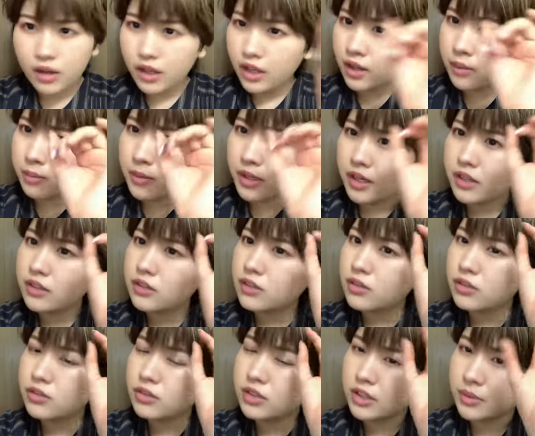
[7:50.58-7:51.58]

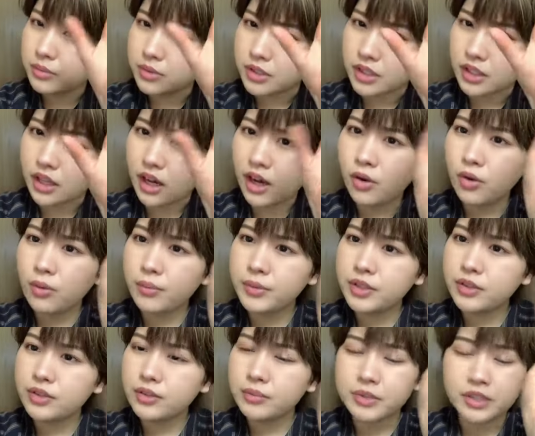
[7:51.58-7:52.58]
エメラルドグリーンみたいな、青
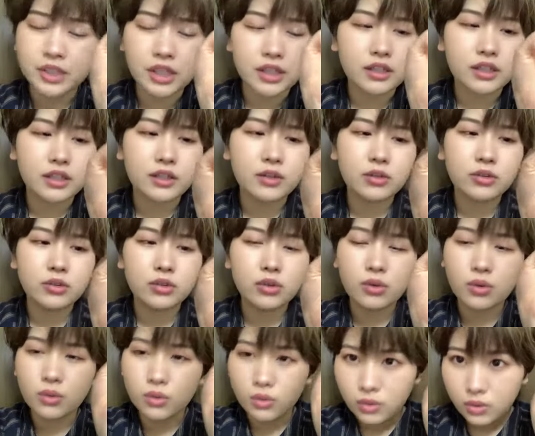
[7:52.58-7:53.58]
緑みたいな色
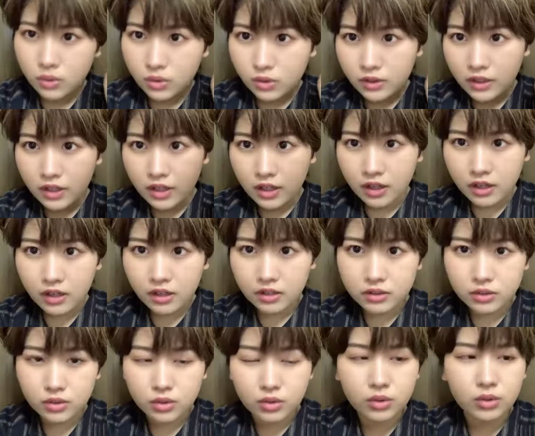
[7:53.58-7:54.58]
と赤
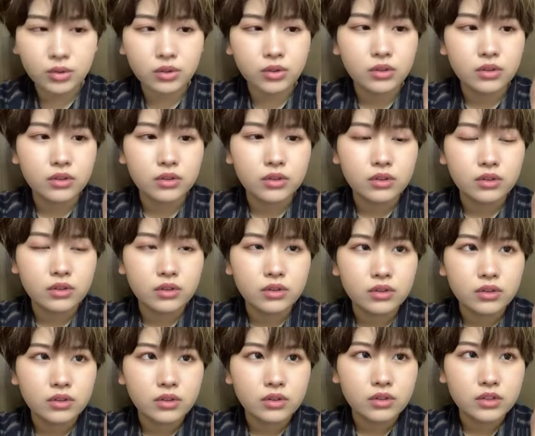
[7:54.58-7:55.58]
と
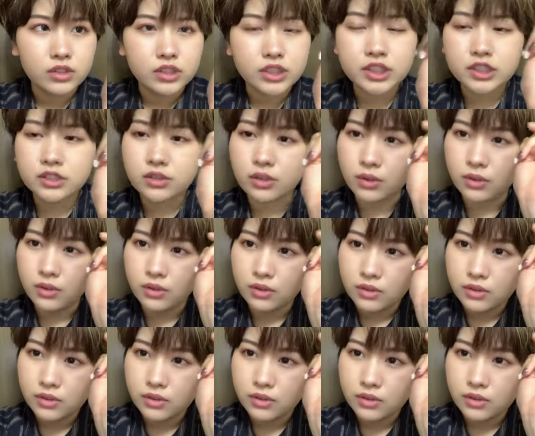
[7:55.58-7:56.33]
白、